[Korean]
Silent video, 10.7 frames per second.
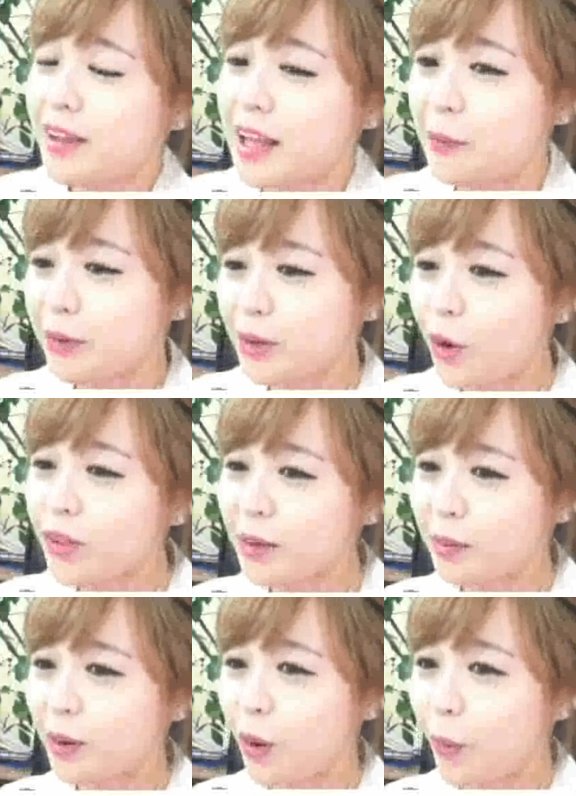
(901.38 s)
이 방에 나보다
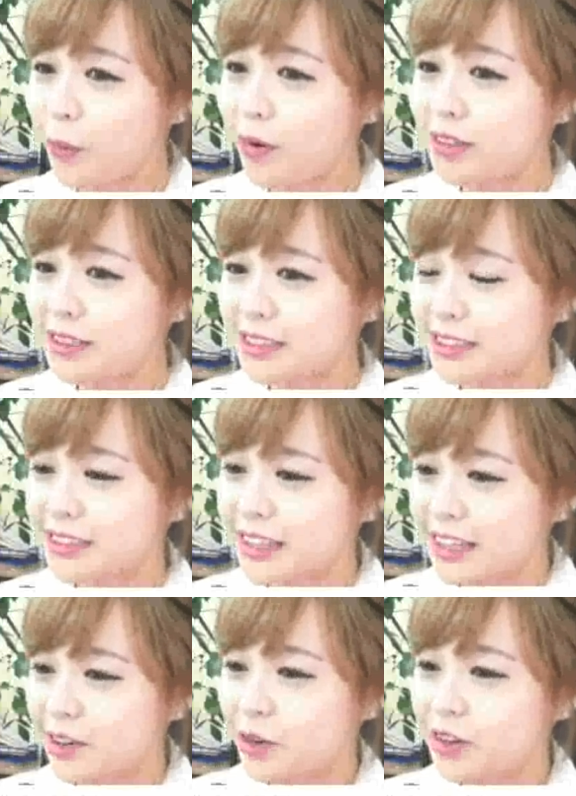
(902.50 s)
언니가 별로 없거든
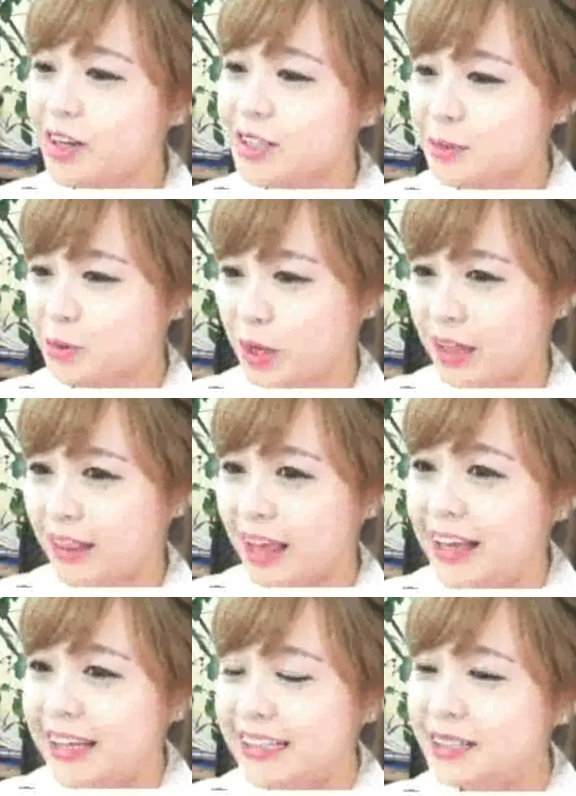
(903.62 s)
언니였으면
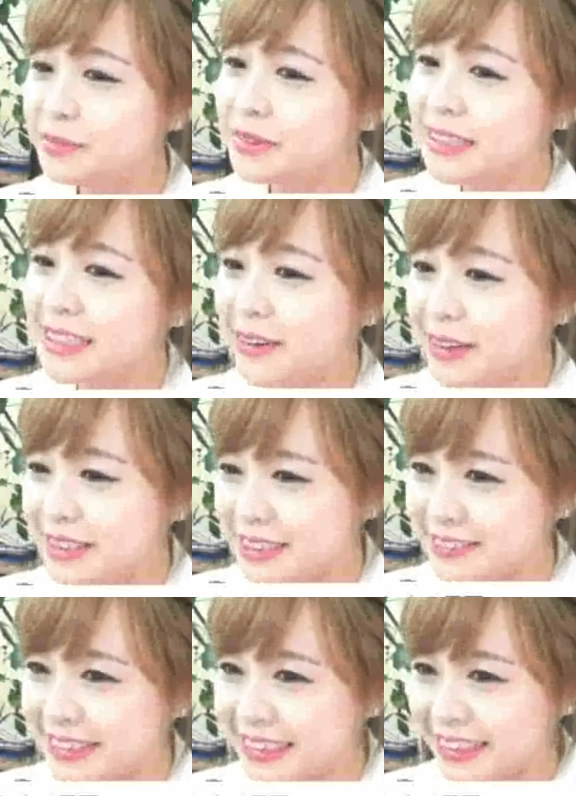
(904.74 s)
좋겠다 분위기
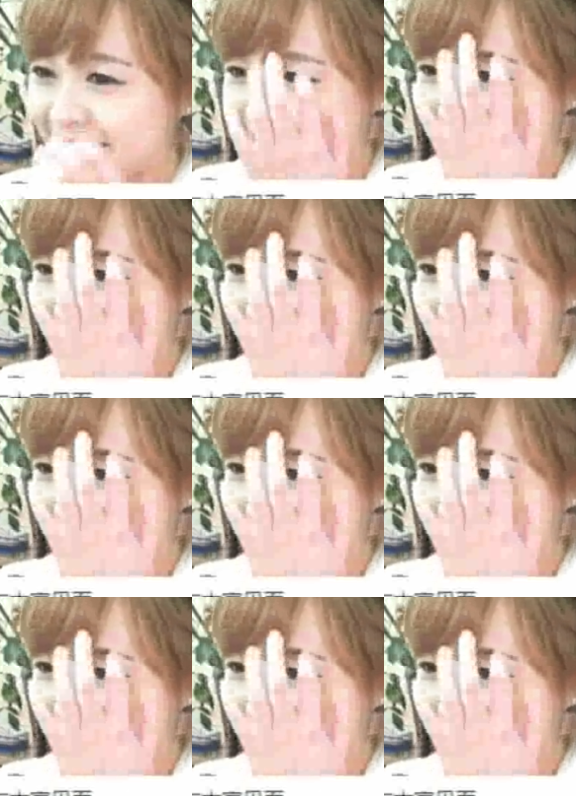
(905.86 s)
어제부터